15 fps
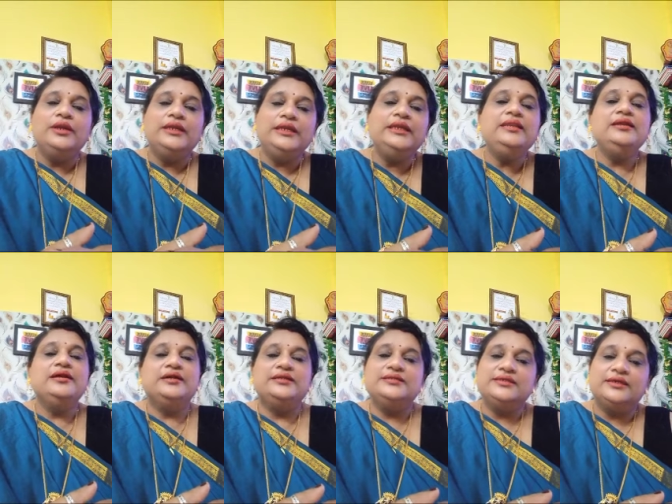हील
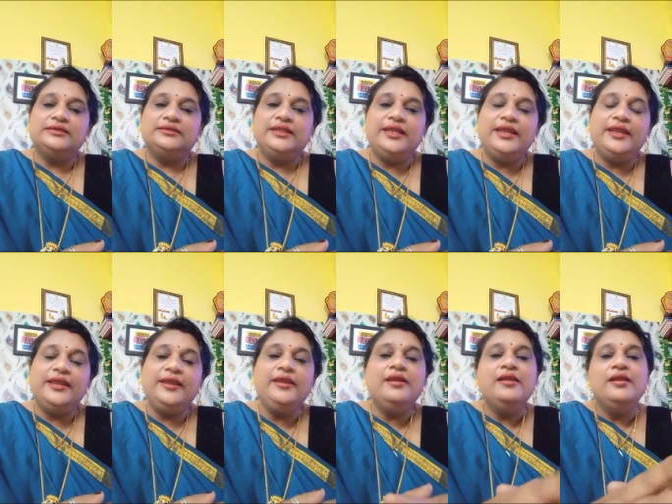कर सकते
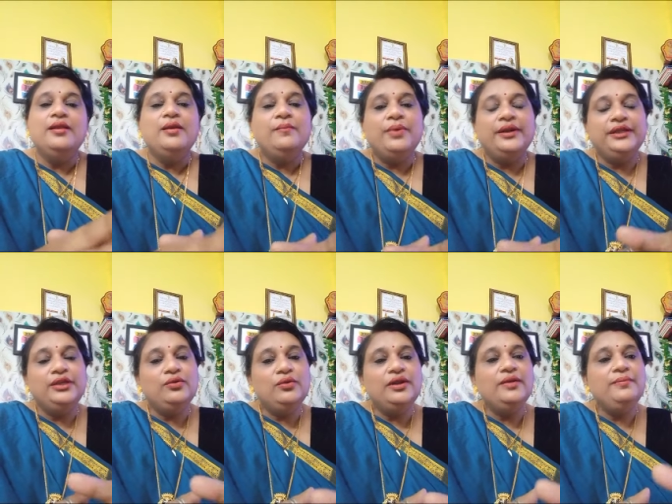हैं
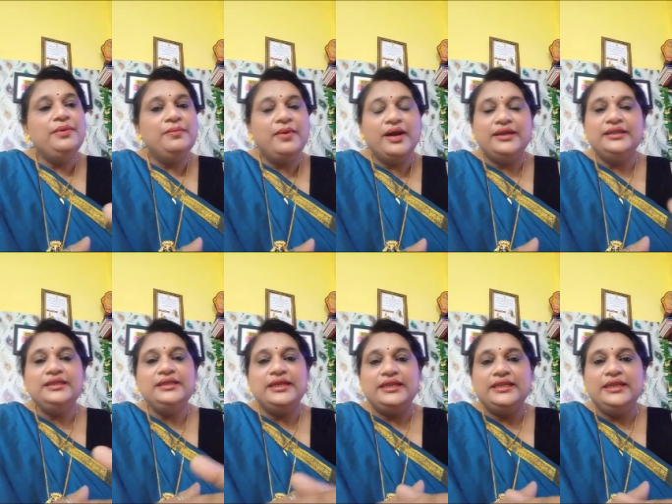पर्टिकुलर बीमारी
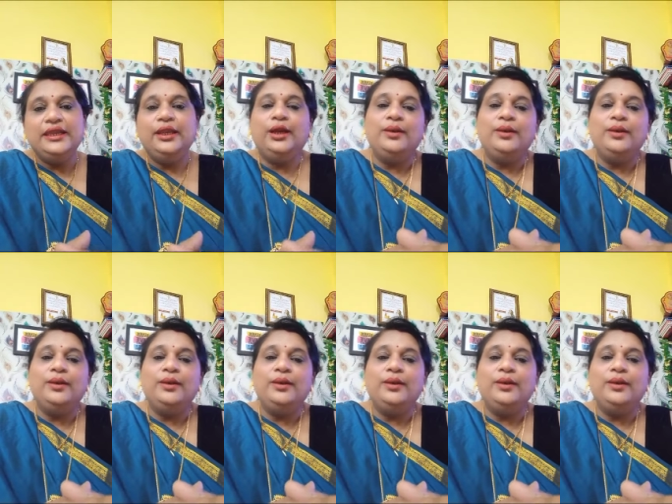के लिए